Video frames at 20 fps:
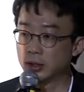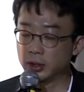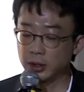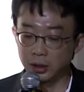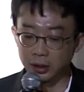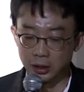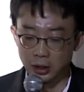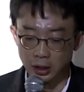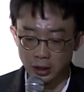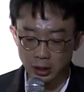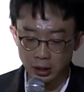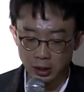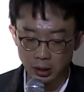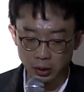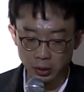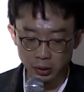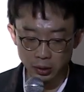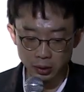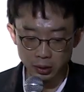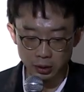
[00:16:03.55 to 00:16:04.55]
그래서
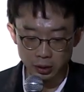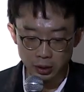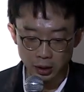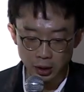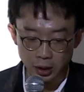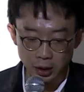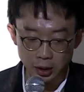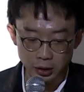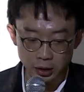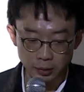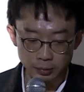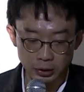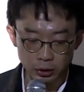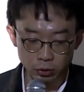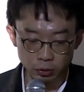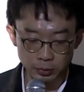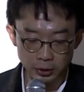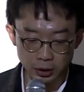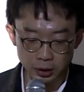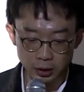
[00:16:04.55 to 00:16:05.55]
어 저희
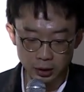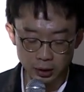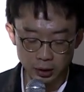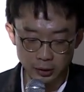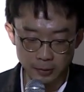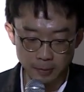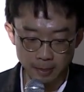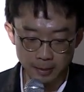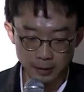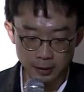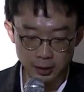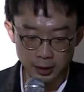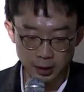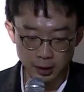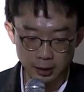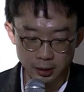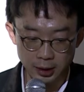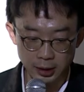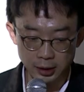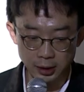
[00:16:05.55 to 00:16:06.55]
B2B는
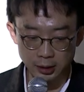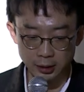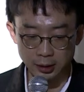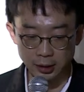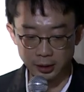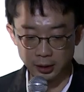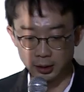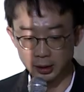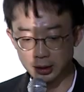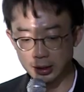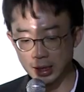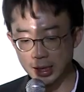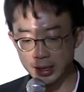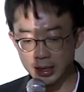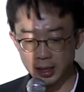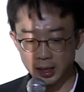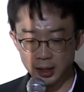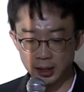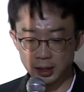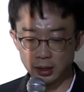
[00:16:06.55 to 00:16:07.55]
이제 사실
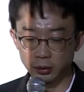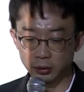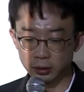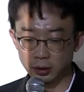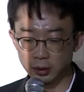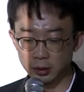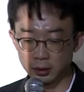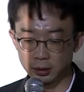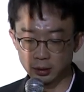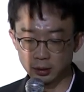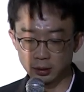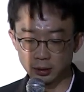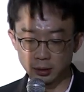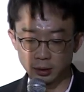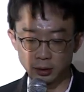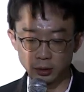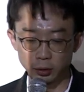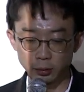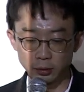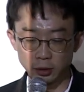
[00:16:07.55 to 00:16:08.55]
하나하나 어떤
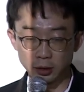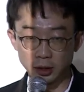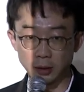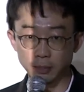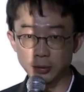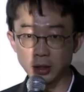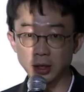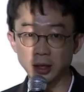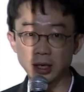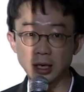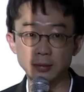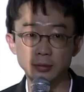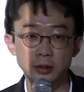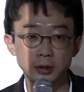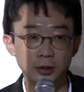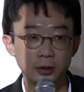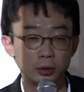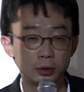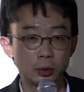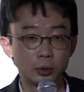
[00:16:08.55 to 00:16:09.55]
거를 좀 더 깊게
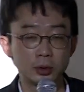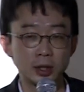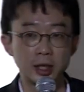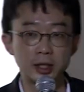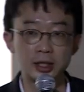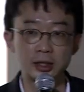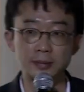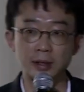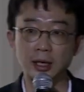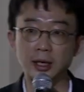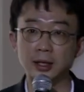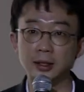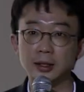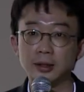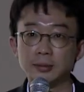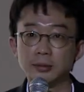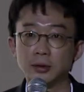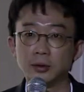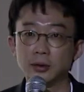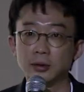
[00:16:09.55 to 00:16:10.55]
얘기하면은
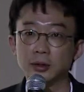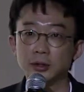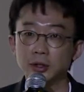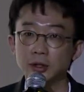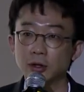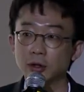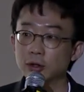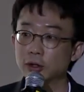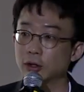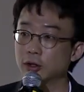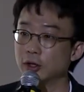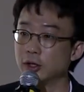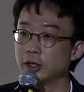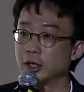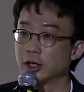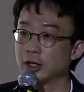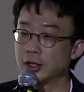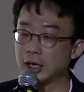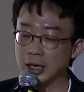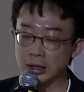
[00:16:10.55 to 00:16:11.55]
좋겠지만 뭐 여기서
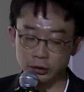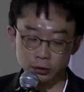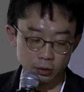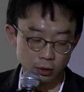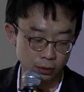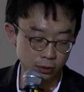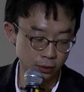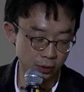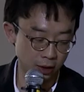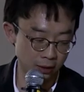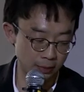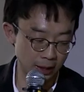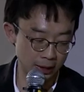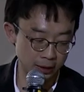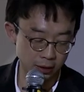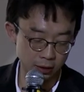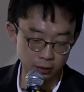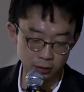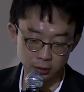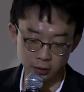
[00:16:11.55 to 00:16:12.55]
그런 얘기를 다 할 수는 없고
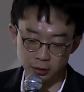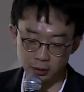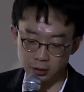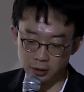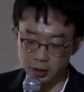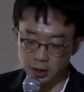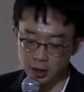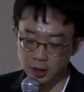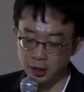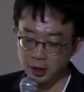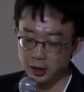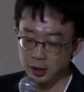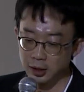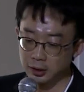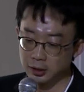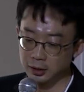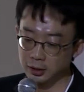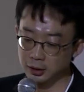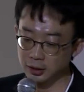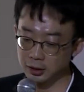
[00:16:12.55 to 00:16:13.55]
일반적으로
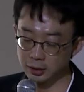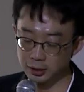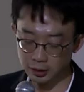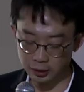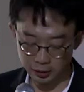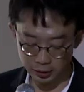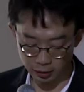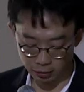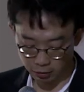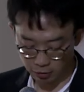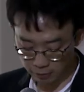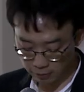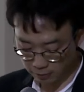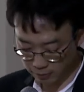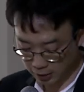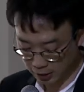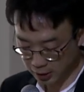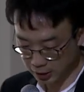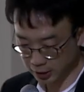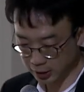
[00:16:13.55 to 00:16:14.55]
그
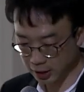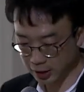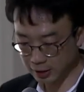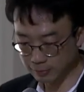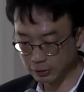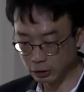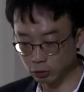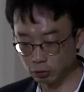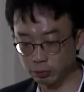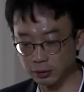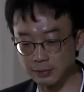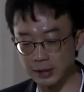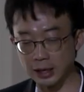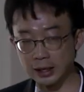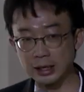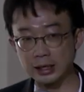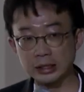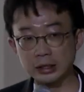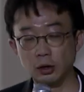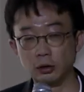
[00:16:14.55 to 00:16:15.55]
실리콘밸리의 B2B
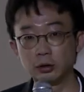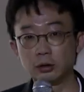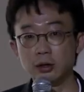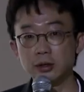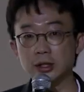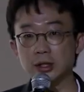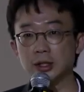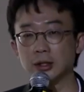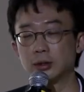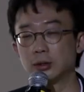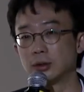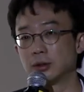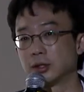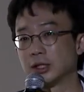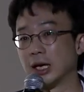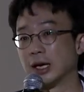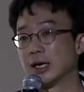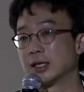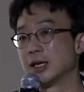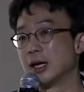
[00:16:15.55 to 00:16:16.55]
마켓이 어떤지
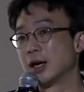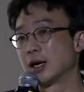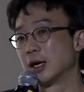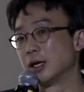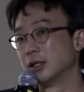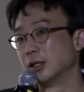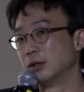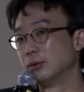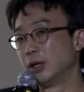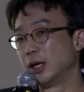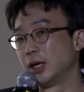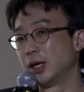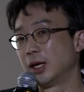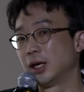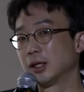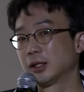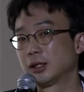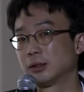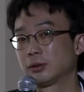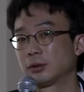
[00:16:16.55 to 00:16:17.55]
그리고 제가 생각하는
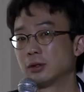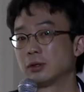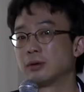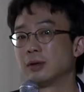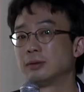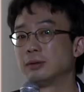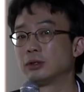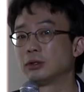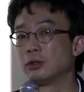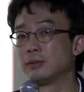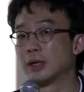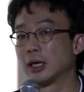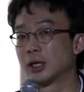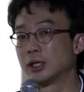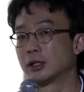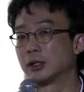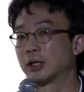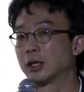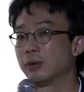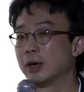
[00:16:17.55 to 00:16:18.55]
왜 실리콘밸리 B2B
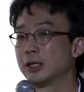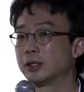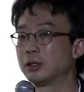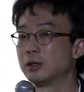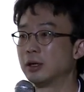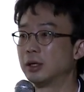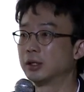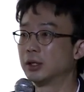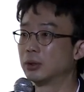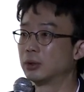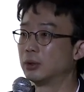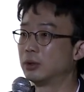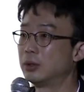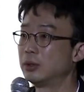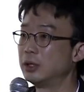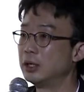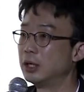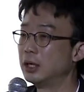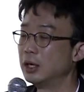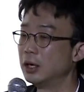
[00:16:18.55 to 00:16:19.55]
마켓이 이렇게
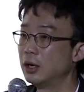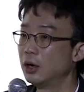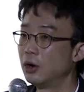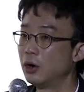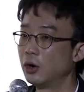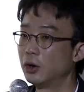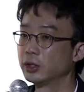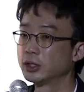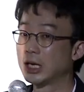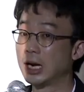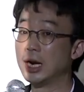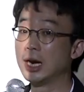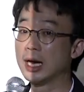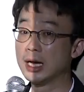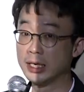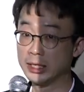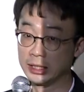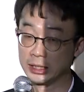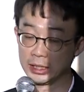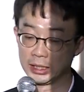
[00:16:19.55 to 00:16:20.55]
활성화되고 어 잘
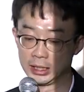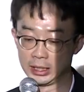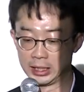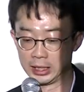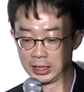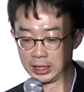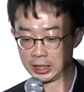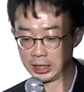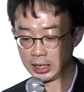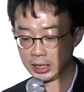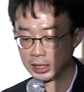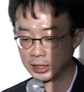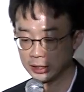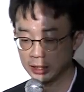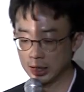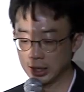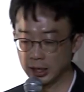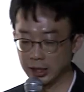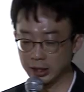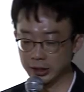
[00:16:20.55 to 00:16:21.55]
나가는지
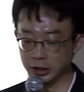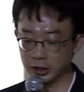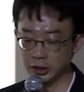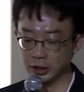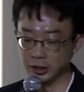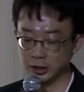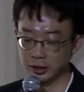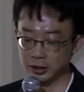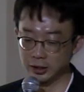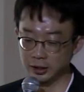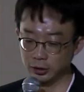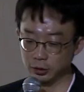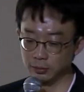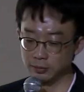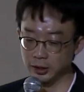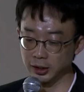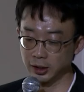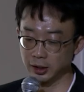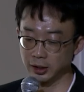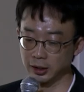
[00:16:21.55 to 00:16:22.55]
잘 나가는지를
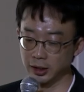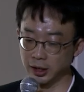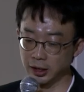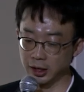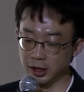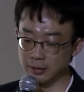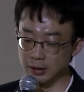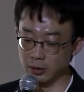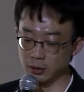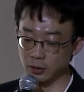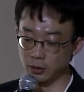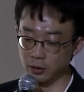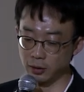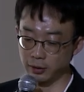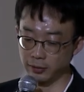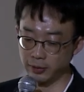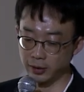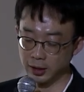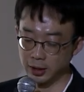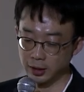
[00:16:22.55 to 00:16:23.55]
좀 이제 얘기를
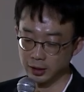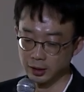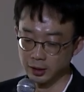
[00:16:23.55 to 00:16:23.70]
해봤고